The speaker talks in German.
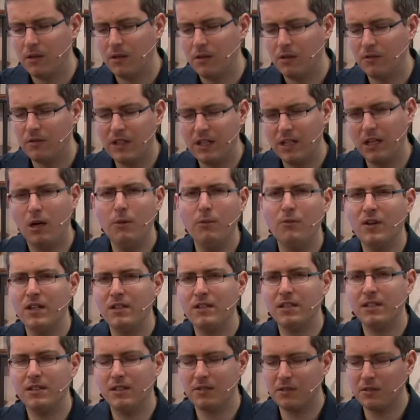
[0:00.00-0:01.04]
und wir glauben vielleicht
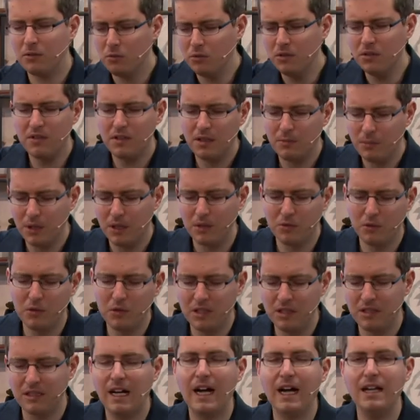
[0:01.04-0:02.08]
nicht, dass in unserem
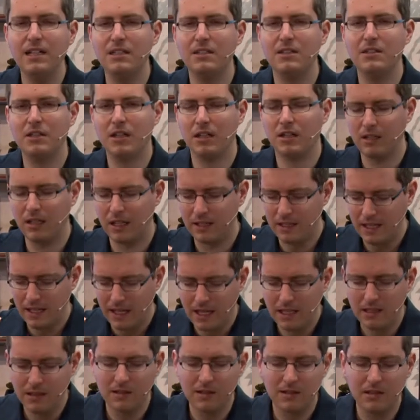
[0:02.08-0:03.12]
persönlichen Alltag ein
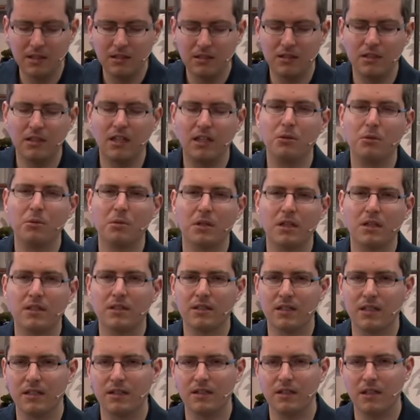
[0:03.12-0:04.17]
helles Licht hineinscheinen
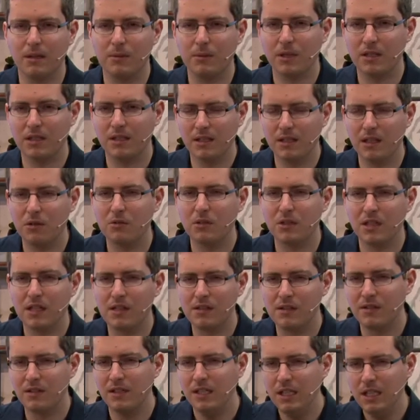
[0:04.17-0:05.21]
kann. Aber genau
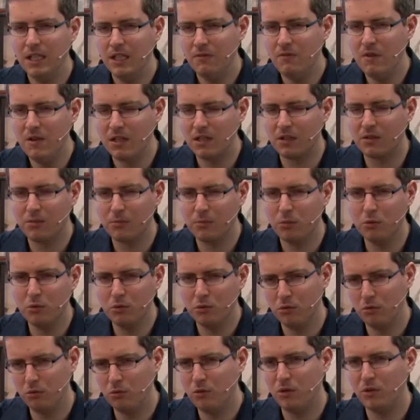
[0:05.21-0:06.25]
das will das
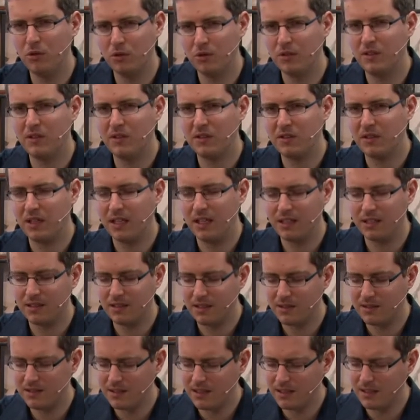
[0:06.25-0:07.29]
Buch Ruth uns sagen.
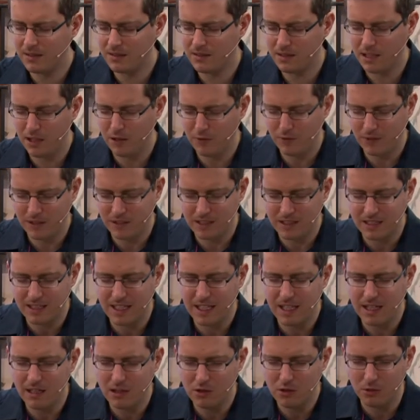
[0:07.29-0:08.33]
Das ganze
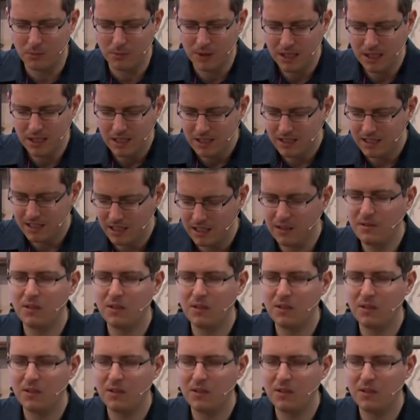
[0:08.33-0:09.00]
Evangelium kann